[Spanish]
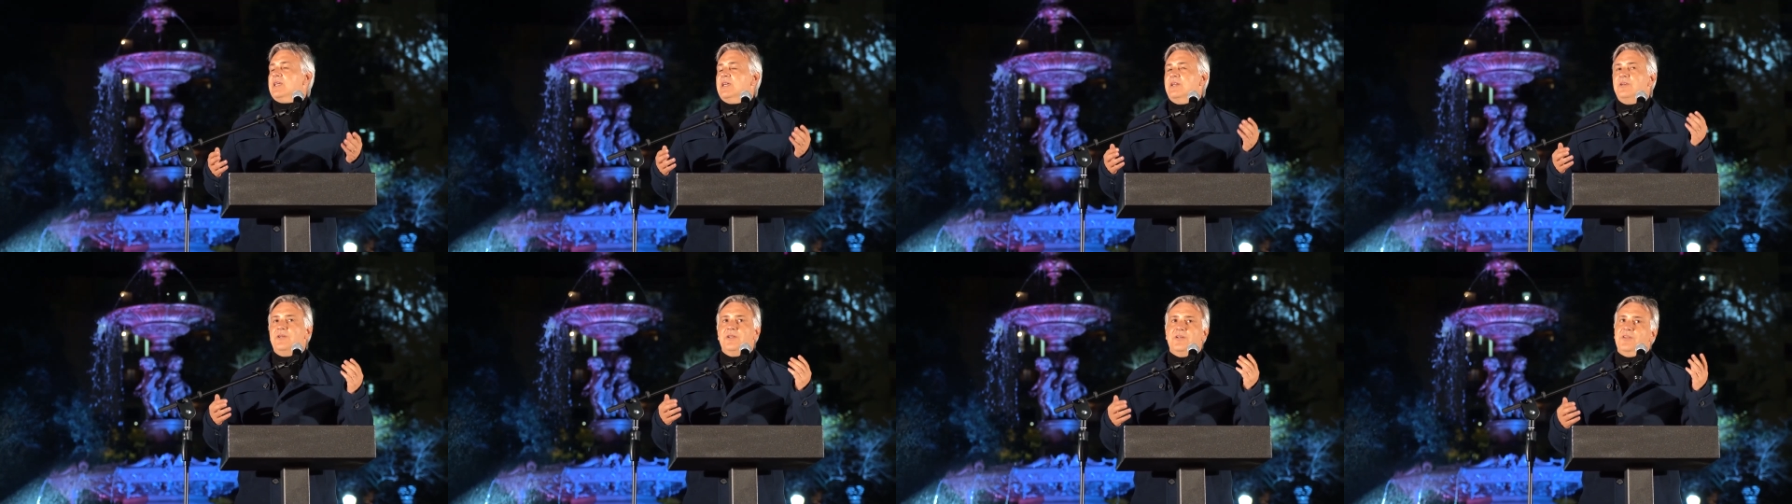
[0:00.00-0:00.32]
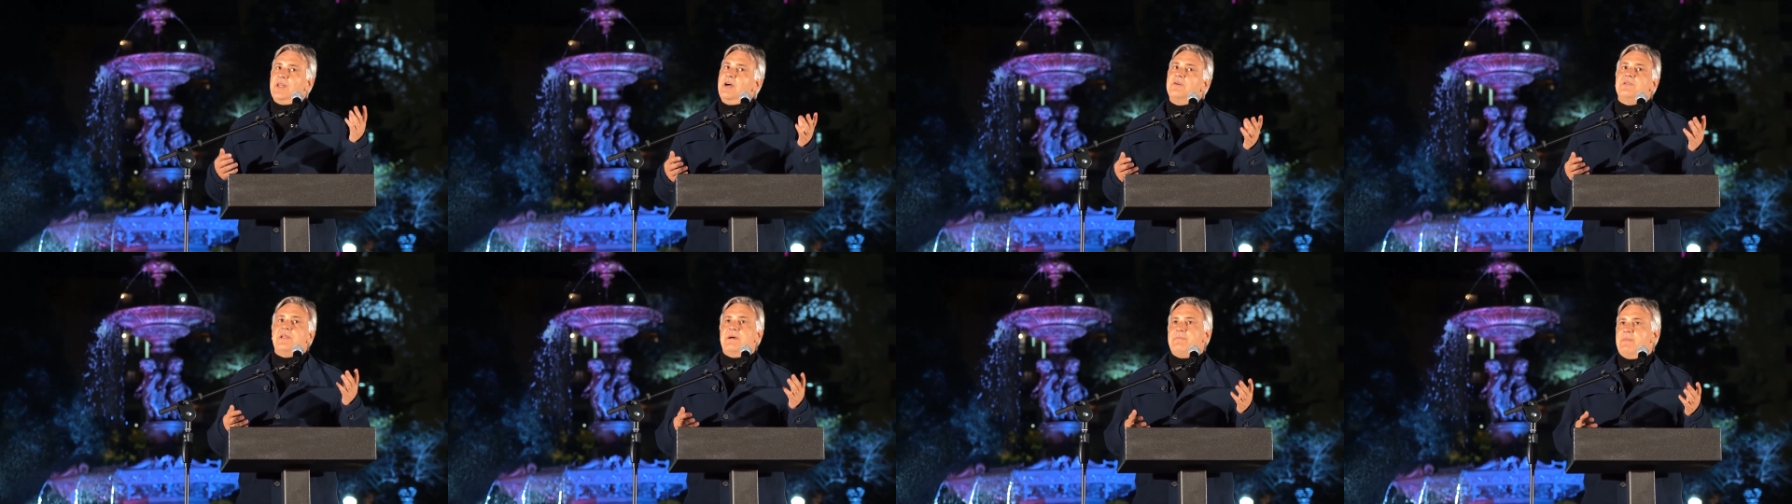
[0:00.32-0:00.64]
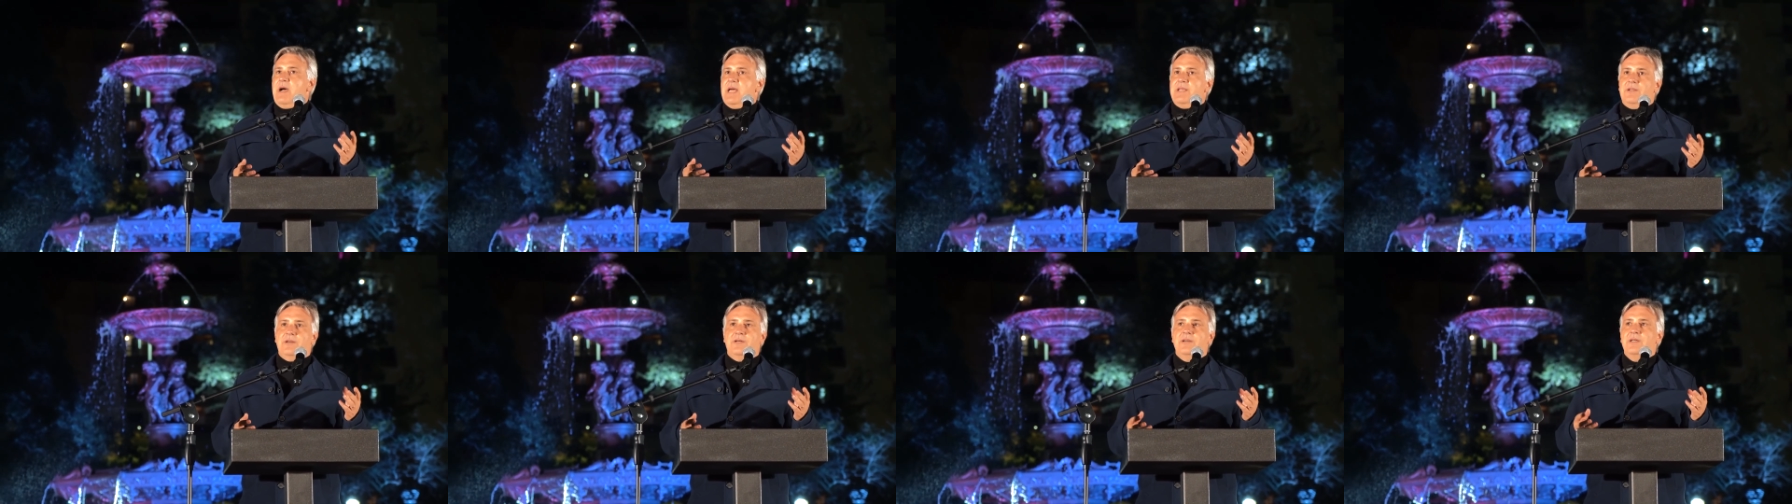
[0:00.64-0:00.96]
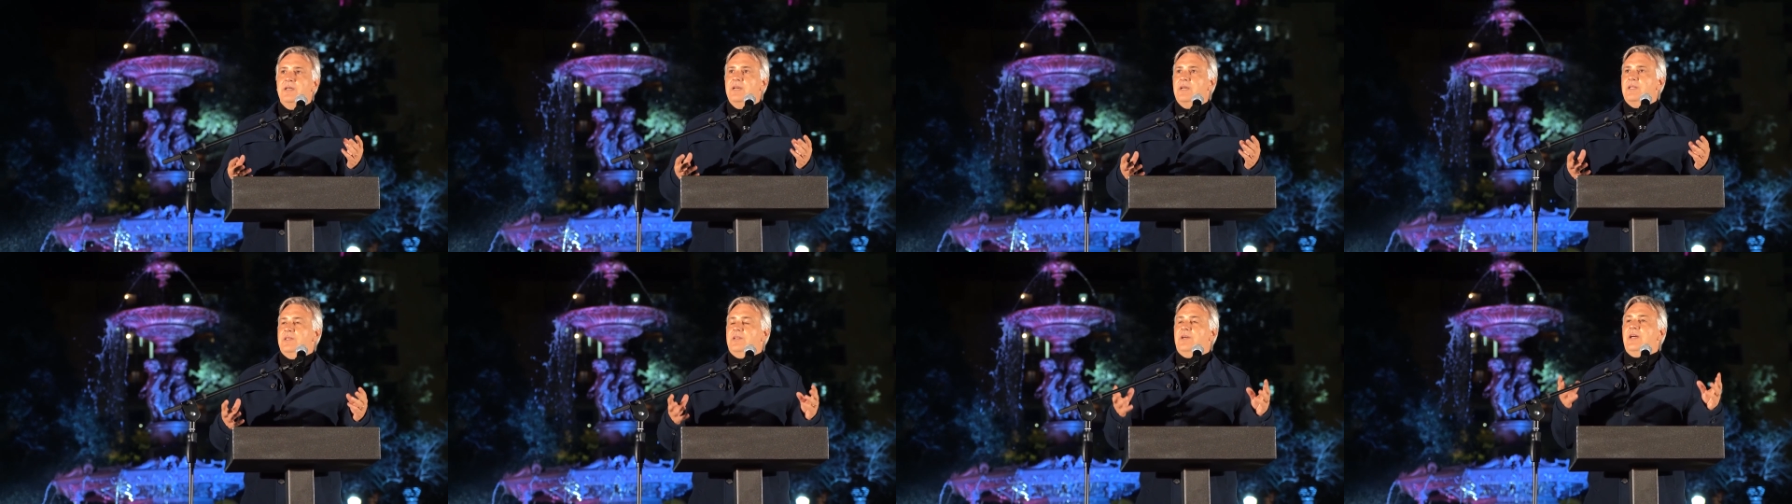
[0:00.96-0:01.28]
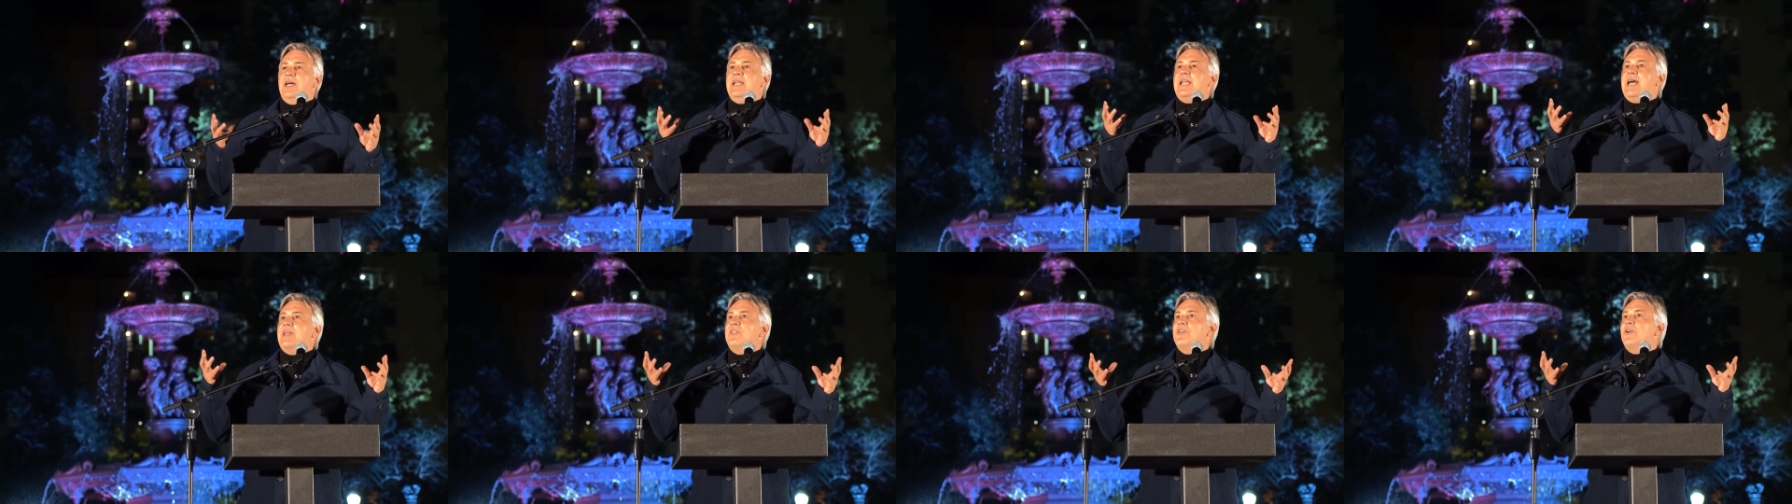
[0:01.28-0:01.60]
que no nos da una mano, nos
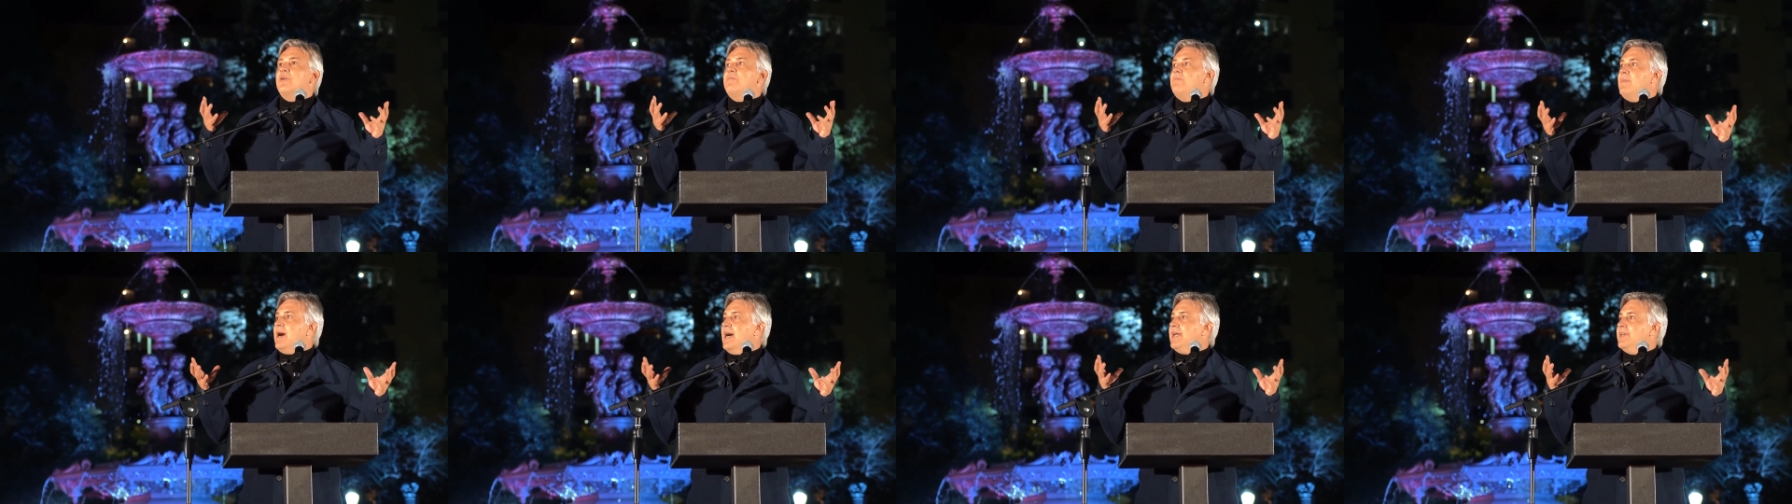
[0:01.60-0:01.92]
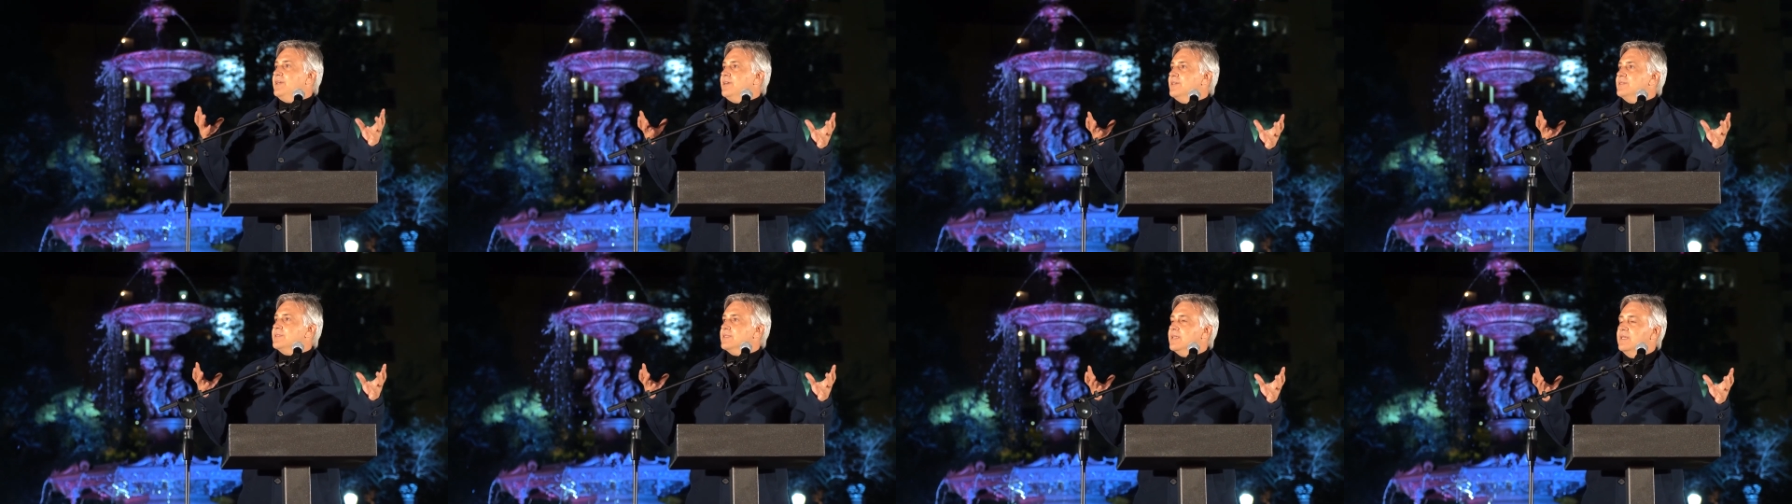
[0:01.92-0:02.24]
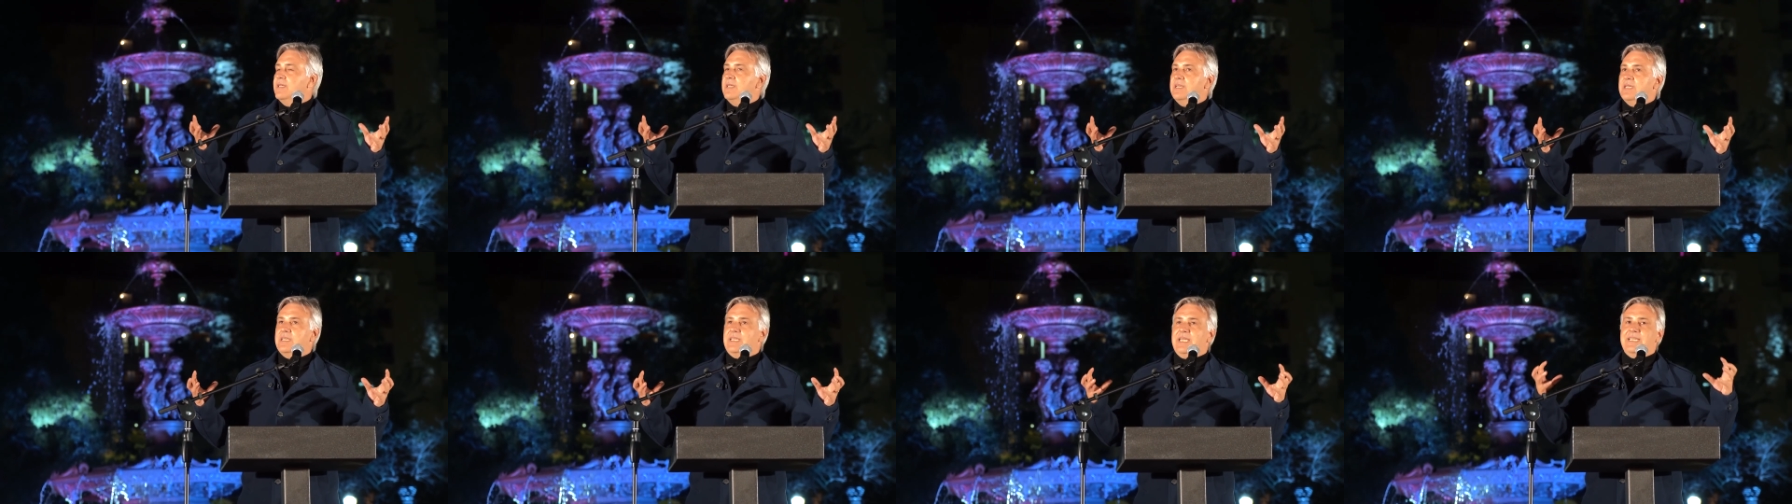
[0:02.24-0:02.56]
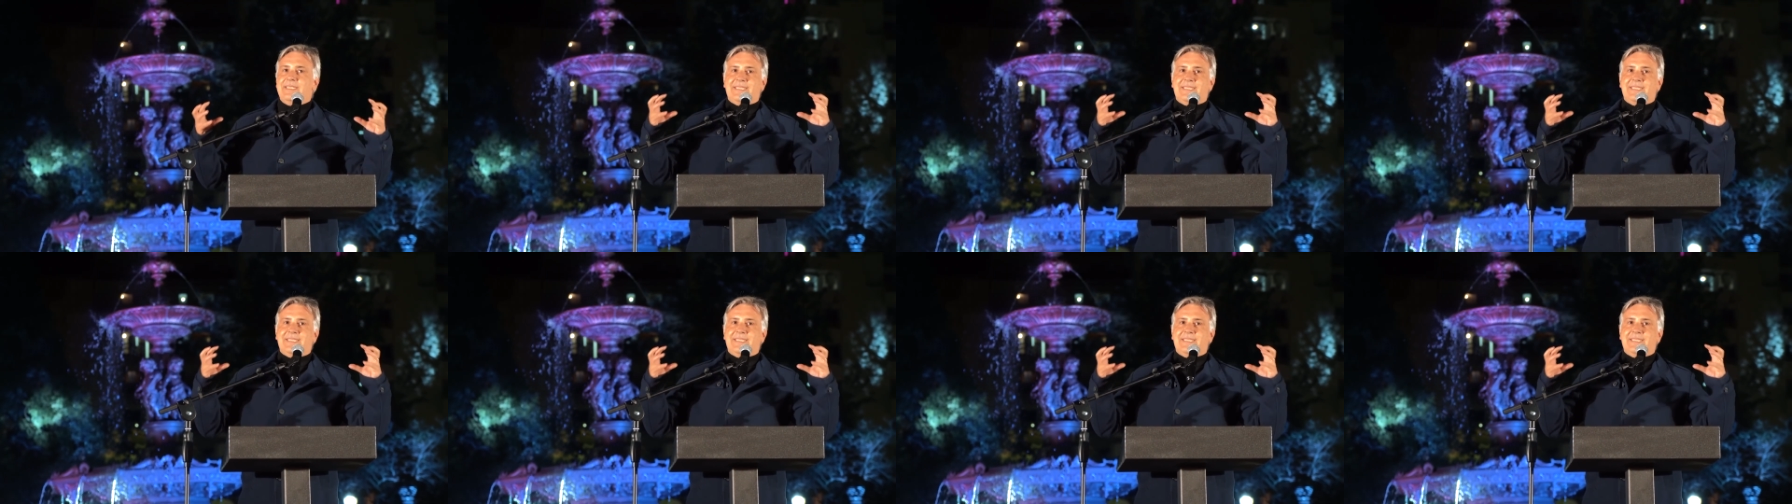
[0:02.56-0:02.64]
da las dos manos y